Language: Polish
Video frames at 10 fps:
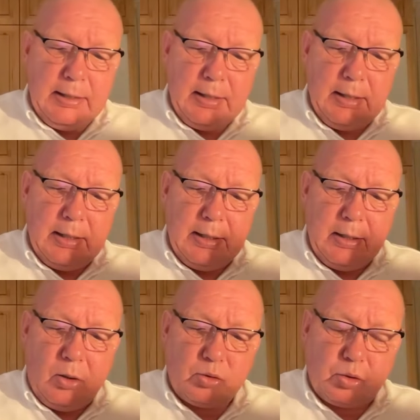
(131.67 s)
E,
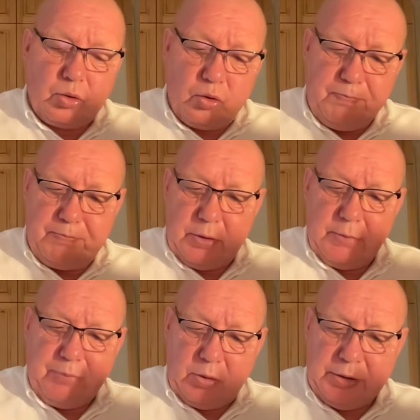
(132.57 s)
od grupy
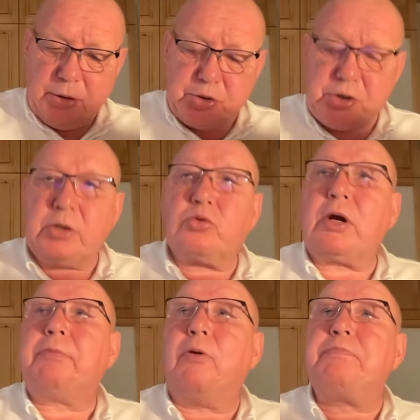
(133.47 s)
politycznej, która
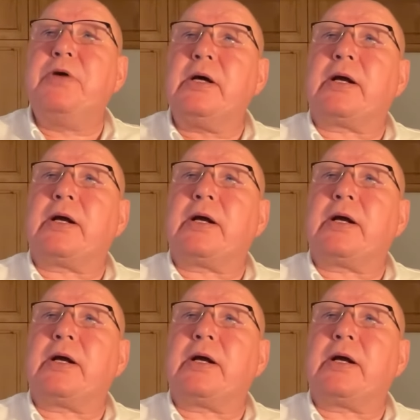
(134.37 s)
popiera